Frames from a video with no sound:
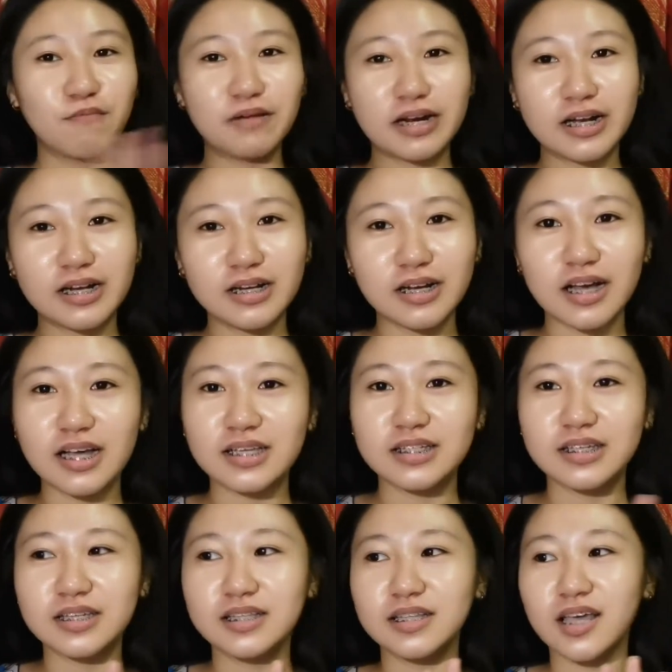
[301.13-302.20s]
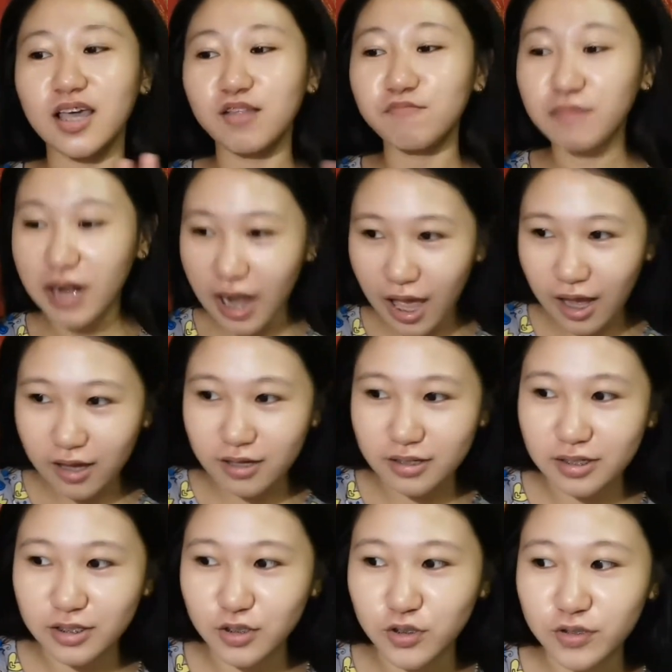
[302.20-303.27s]
Sobrang, as in, ngayon pa lang,
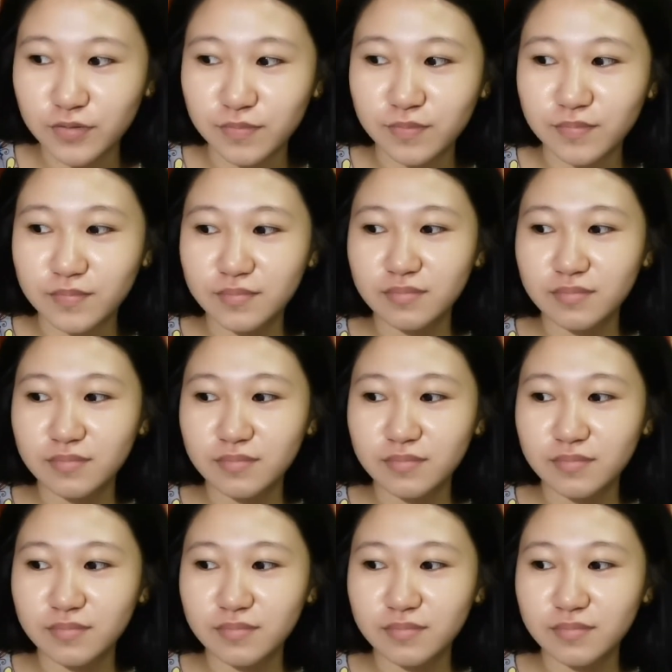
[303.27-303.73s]
ganun.